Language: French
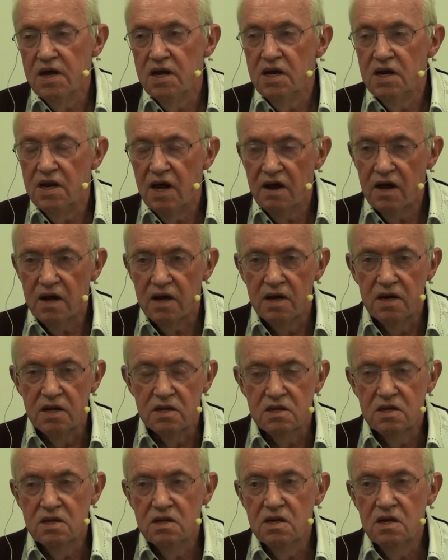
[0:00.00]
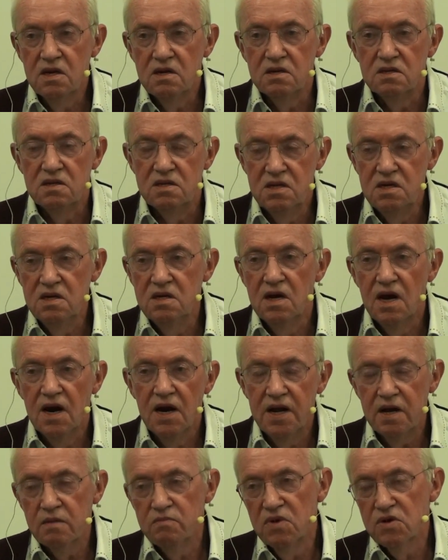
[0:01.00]
Il a été dit
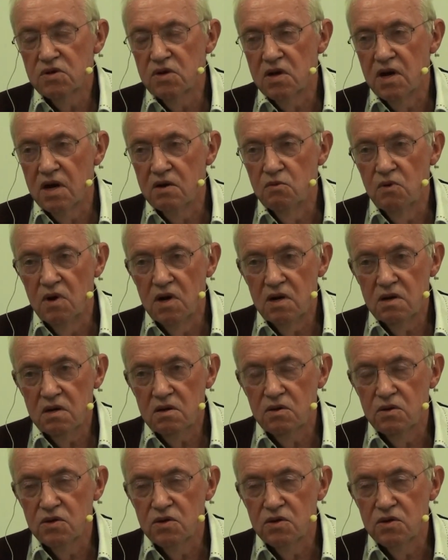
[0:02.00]
clairement dans la loi